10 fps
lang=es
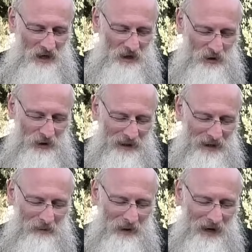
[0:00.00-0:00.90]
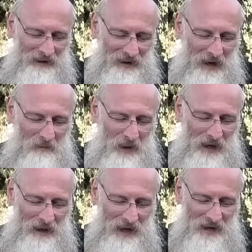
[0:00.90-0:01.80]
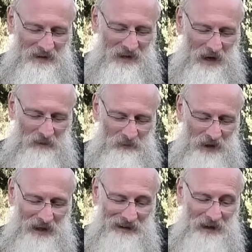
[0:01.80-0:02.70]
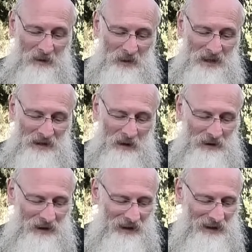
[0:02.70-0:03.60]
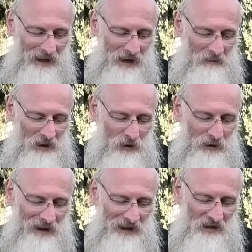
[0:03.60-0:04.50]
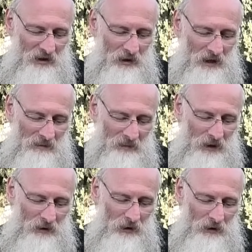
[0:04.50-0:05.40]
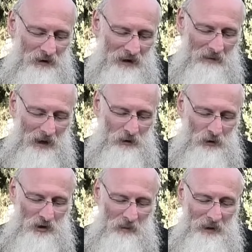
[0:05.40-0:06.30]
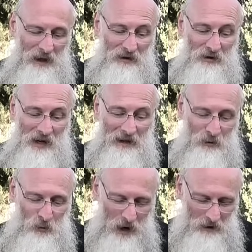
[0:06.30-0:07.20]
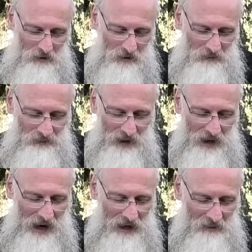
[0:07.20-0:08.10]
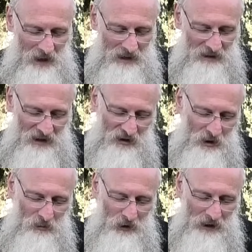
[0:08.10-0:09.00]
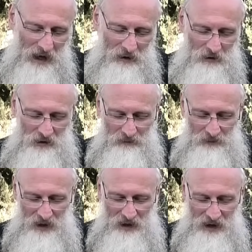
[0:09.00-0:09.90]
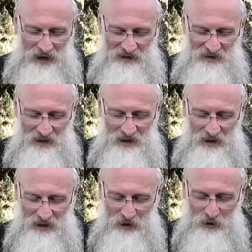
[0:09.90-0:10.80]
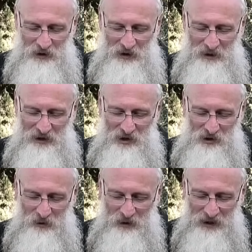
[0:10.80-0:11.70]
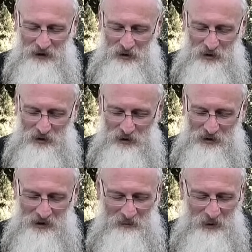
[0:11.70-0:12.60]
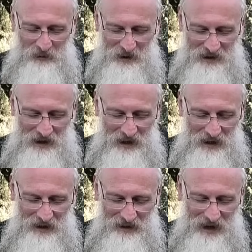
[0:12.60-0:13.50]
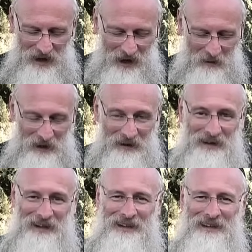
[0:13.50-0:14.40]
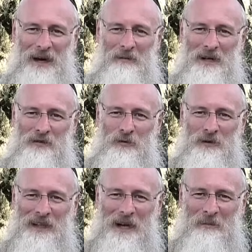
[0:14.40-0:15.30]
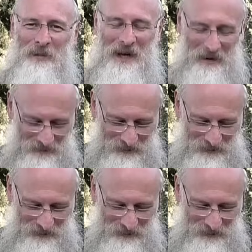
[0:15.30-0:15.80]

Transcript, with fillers: yo le daba terapia en casa y la terapista veterinaria me dio indicaciones, pero no contaba con los aparatos adecuados, además de que son muy caros. Así, con diversos objetos los improvisé y diariamente le daba su terapia.